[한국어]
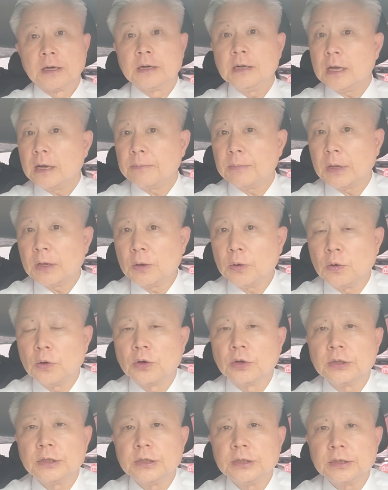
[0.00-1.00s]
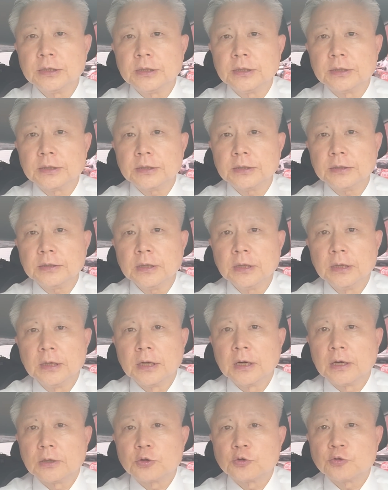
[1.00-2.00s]
그야말로 이들은
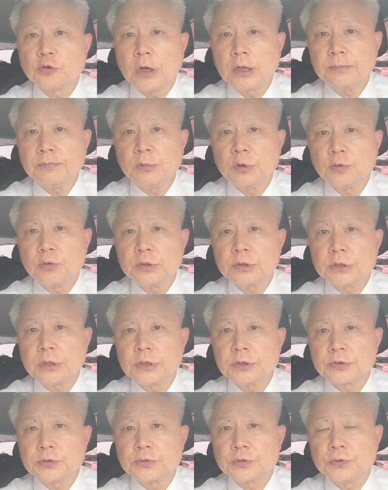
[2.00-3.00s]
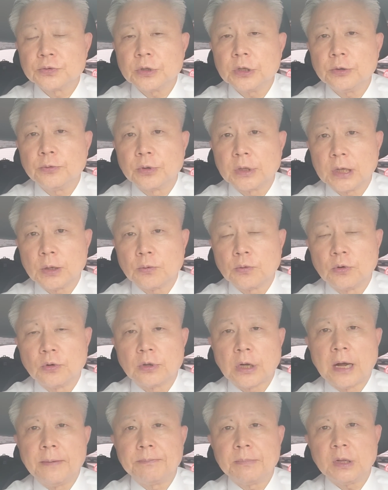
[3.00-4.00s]
어, 주한미군 철수를
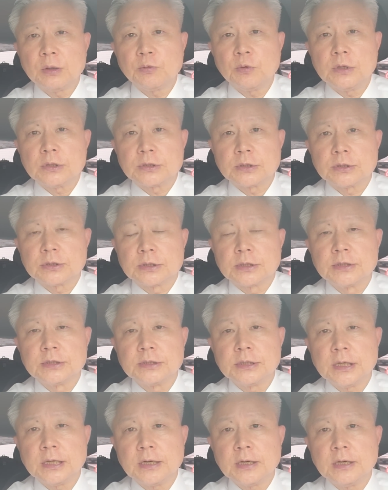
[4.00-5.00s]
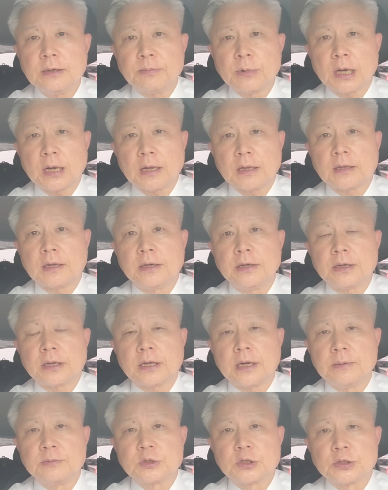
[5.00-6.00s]
원하고 한반도에서 전쟁을 막겠다
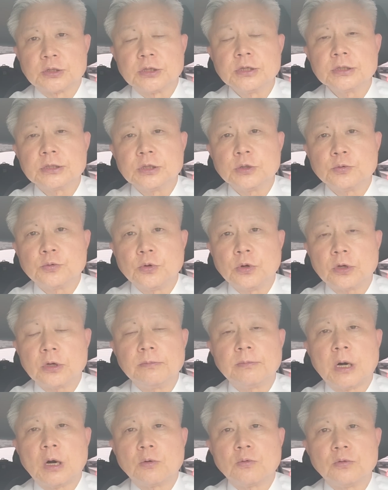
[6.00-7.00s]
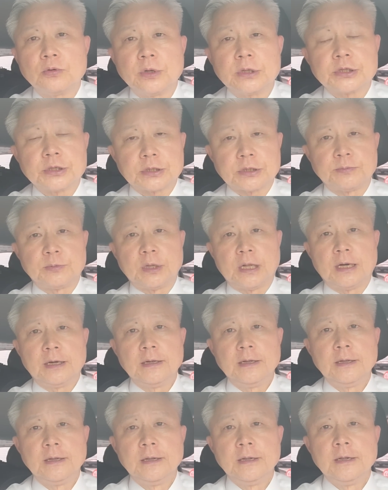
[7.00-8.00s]
이렇게 하면서 정치 구호를 마구 외쳤습니다
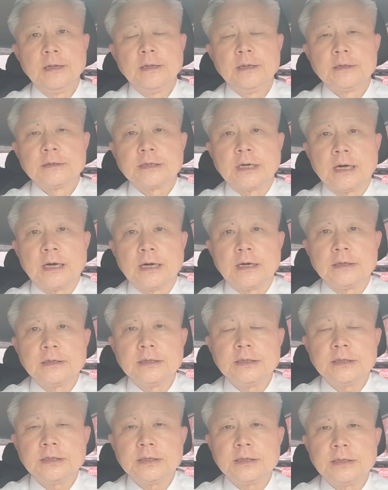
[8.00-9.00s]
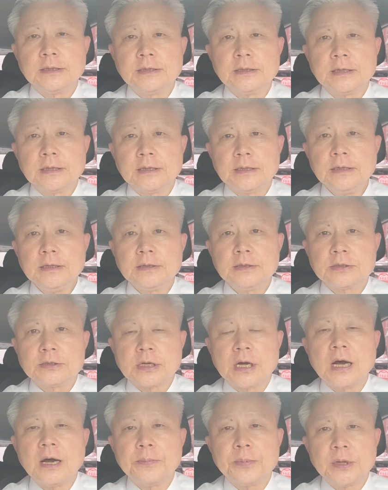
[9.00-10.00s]
자 이들이
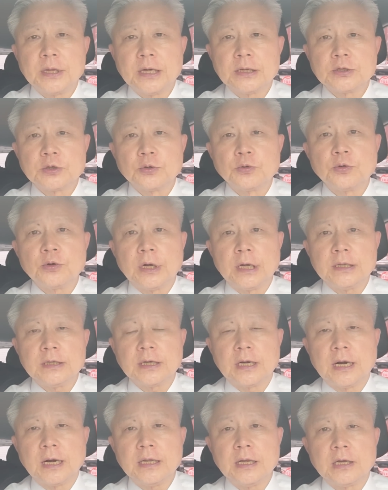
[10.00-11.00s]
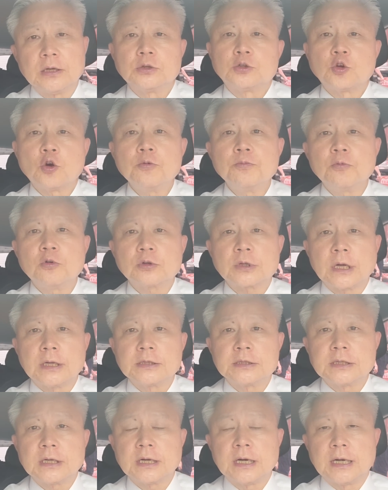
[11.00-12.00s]
자아편향 정도가 아니라 아예 종북
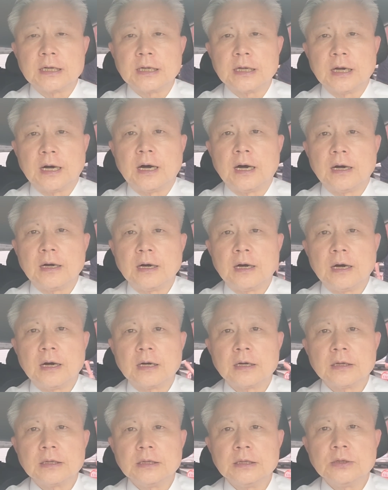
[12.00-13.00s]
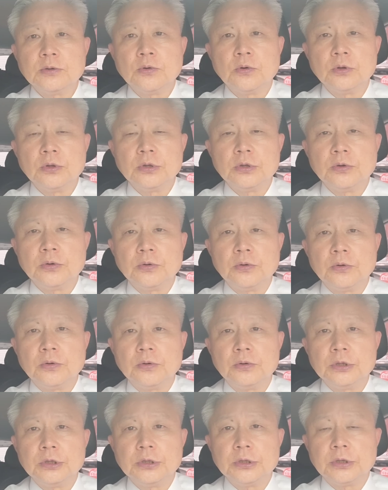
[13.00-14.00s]
단체가 아닌가 아 이거
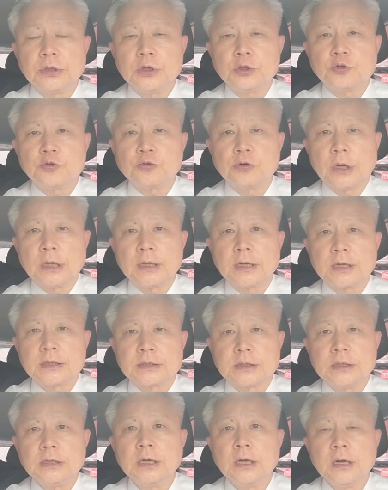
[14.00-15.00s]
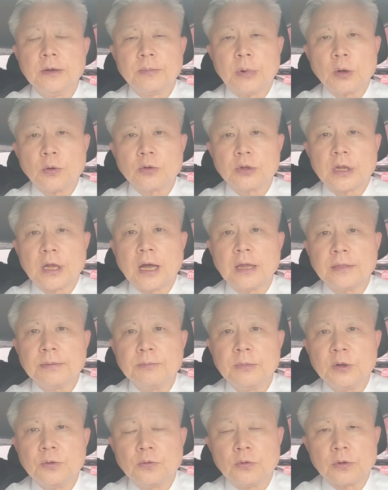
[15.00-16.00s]
이거 이들이 추구하는 것이 바로
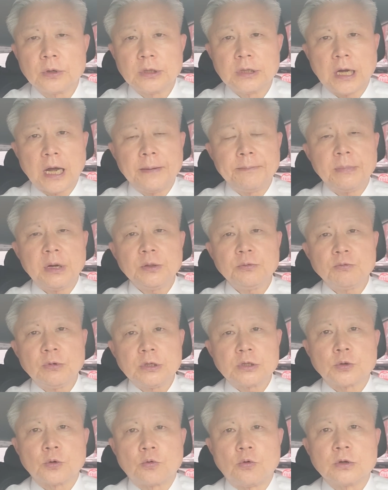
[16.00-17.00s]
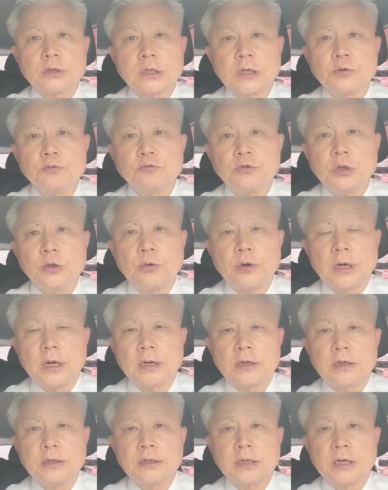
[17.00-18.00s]
대한민국 이 한반도에서
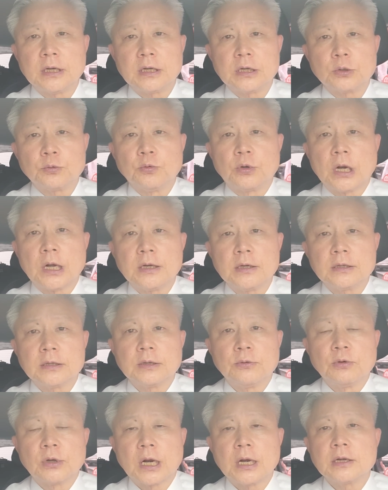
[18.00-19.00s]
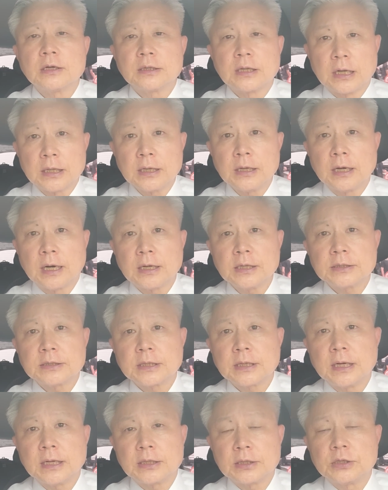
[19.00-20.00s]
공산주의화를 되는 것 원한 것 원하는 것 아닌가 하는
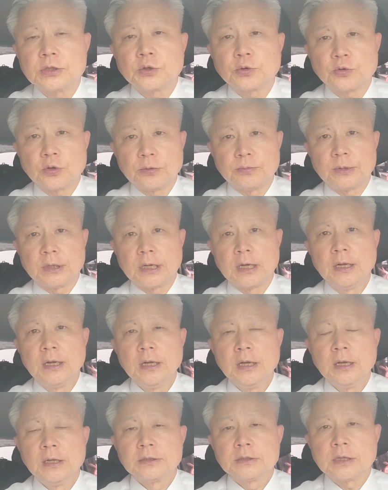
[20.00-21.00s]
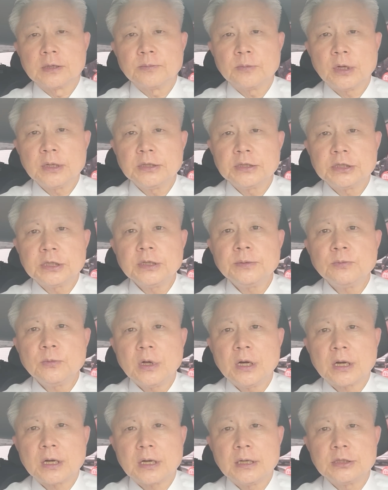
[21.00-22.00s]
생각이 들 정도입니다. 정말
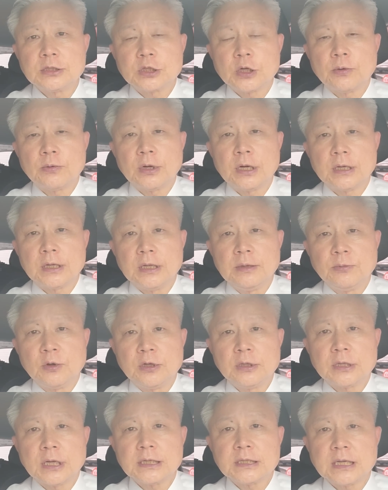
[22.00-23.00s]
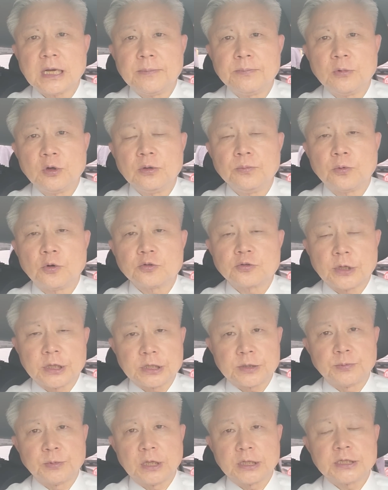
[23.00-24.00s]
심각한 상황임을 다시 한번 볼 수가
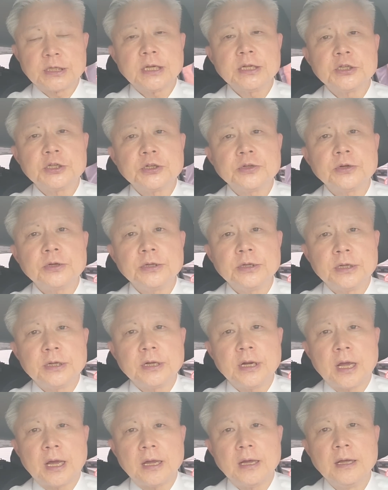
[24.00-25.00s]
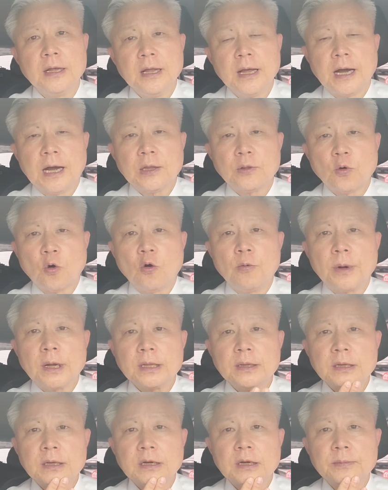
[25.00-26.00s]
있습니다. 지난 7월 2일에 한
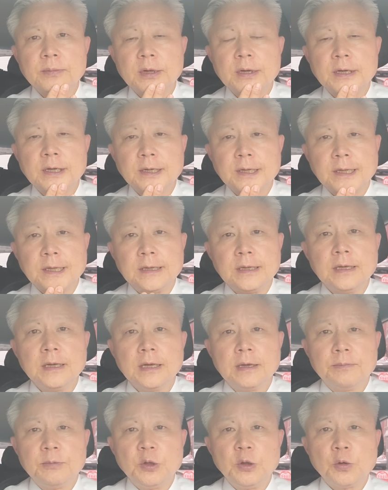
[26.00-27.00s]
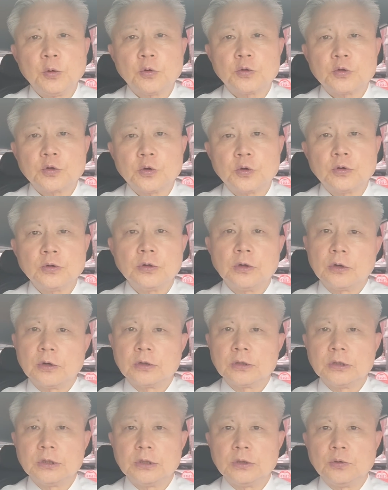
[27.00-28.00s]
5만여 명이 민노총
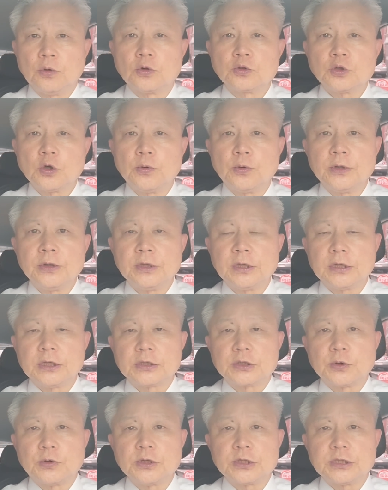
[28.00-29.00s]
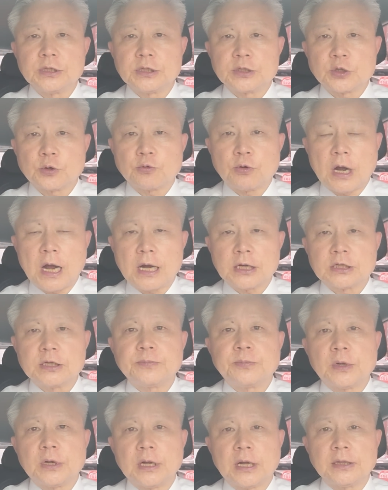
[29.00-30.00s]
어, 이 노조원들이 서울 시내에서 꽉
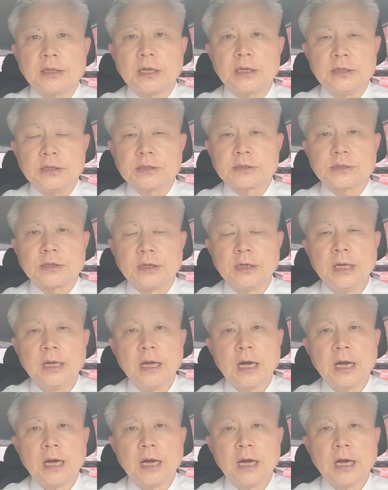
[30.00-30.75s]
집회를 한 데 이어서